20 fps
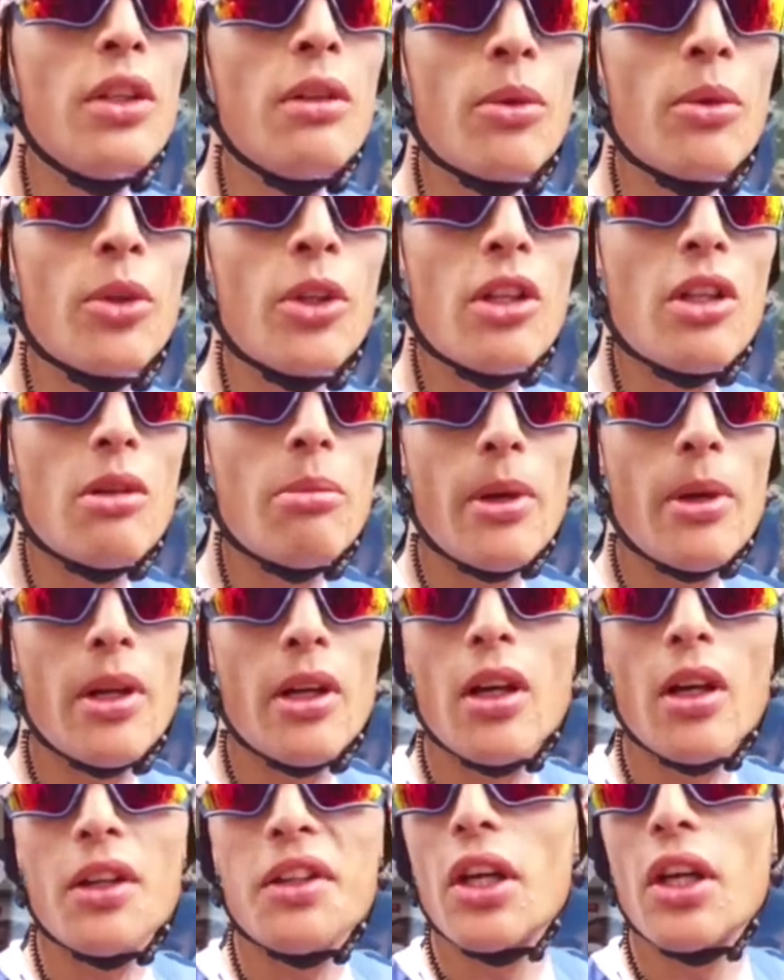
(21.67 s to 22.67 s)
Mais on n'était
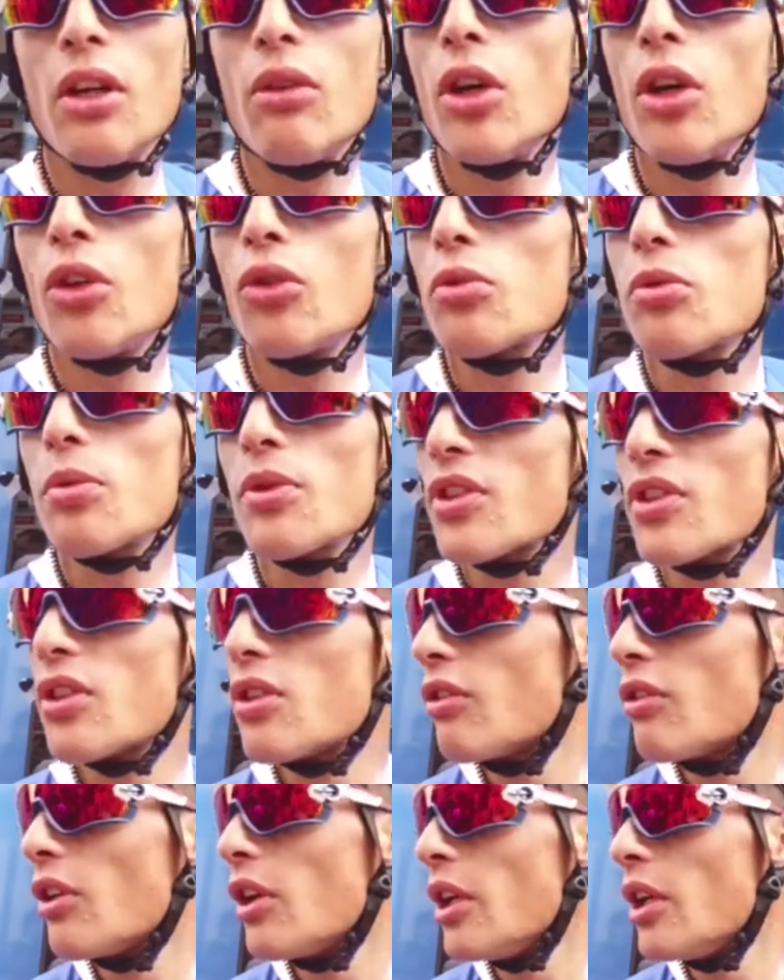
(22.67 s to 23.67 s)
pas très loin, donc je pense que ça
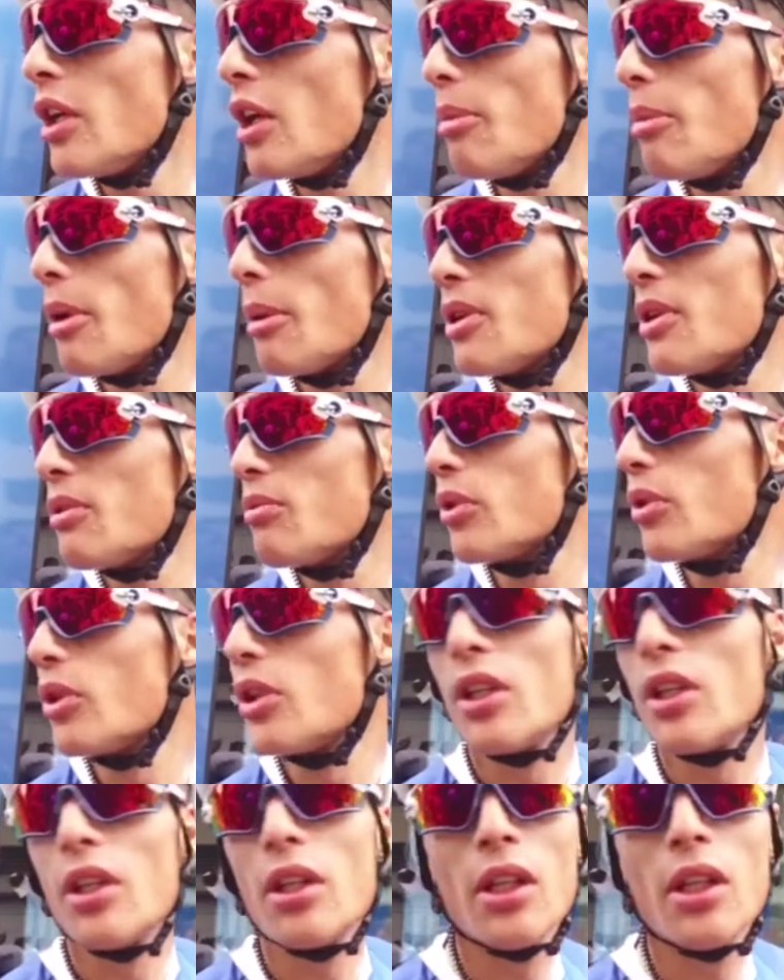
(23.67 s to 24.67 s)
devrait aller, à part peut-être pour
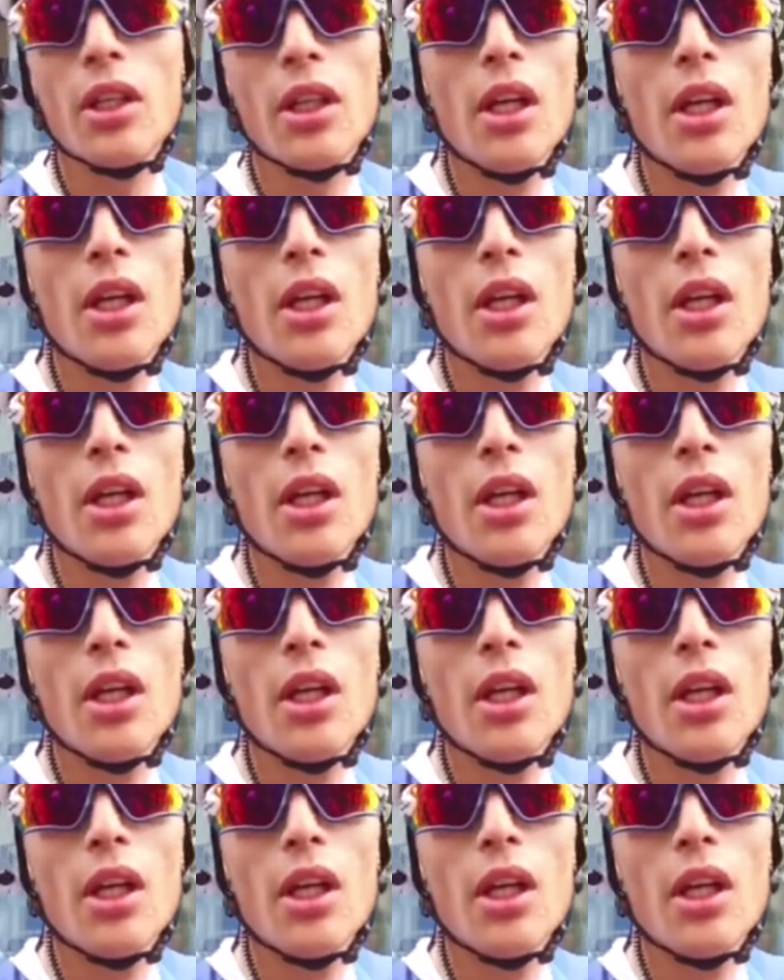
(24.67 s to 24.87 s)
les,